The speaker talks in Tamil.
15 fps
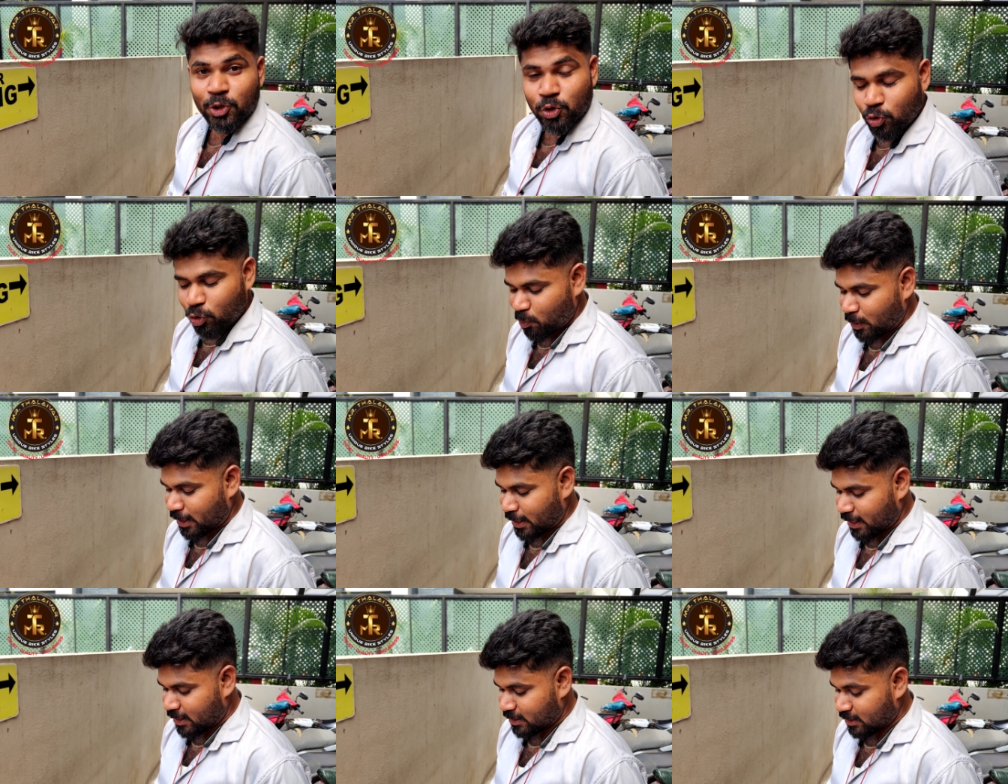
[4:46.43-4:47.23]

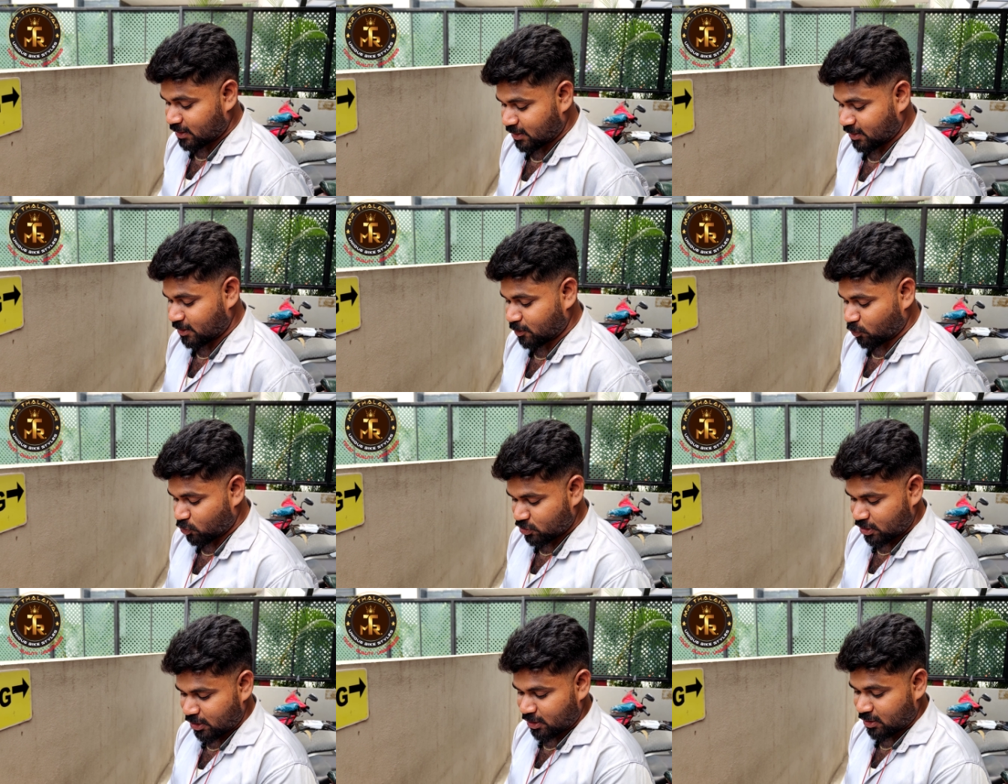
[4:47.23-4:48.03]
ஷோரூமில் கேட்டதுக்கு
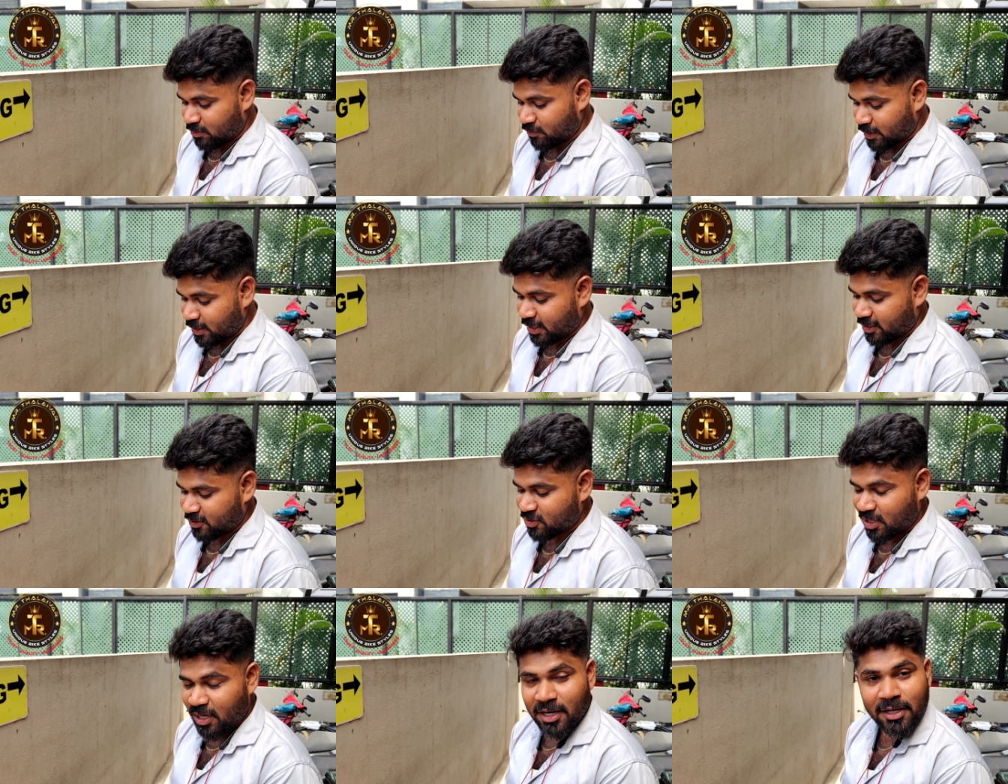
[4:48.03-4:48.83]
ஒரிஜினல் ப்ரைஸ்
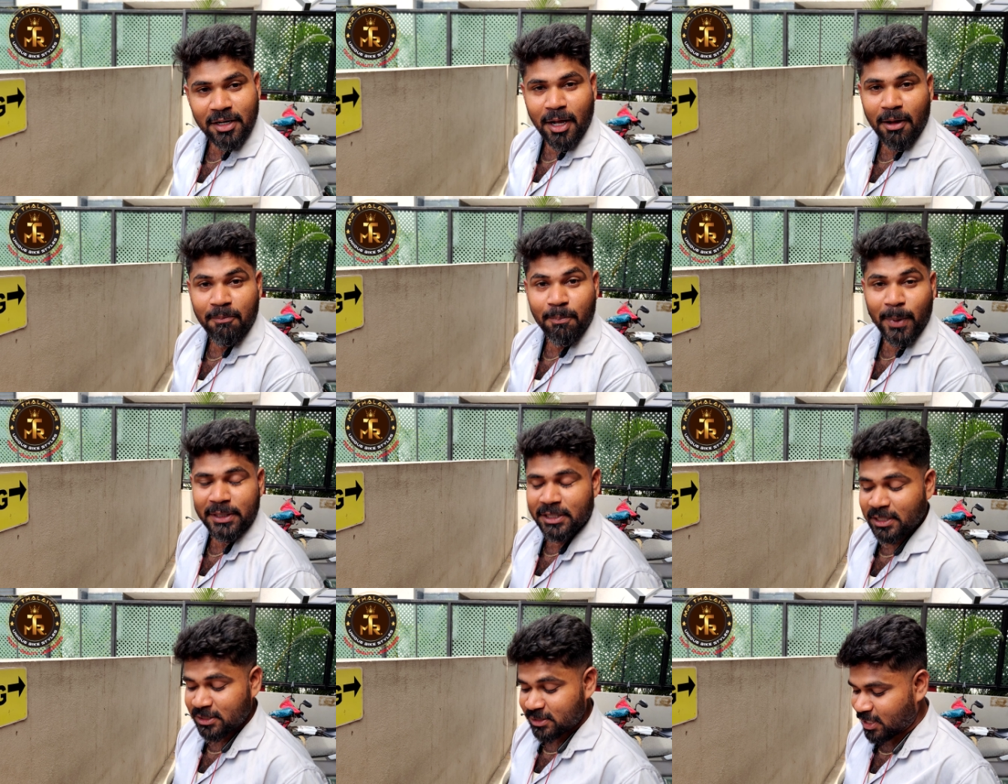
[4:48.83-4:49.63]
ஆக்சுவலாக
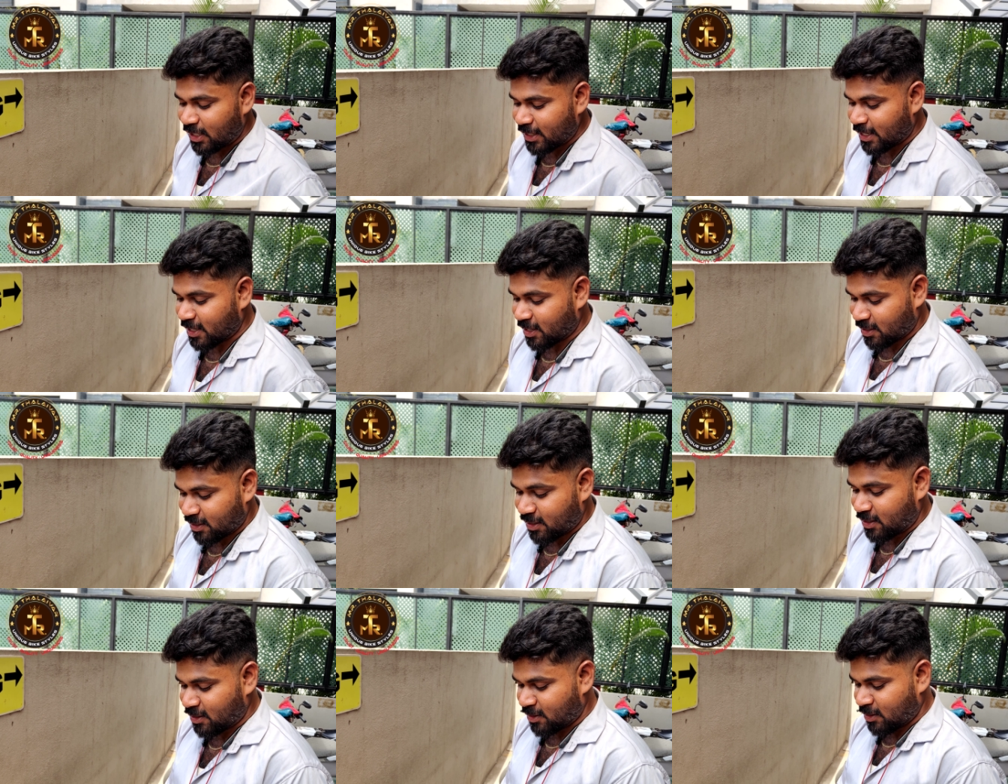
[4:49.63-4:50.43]
நாற்பத்தஞ்சு நாள் கேட்டாங்க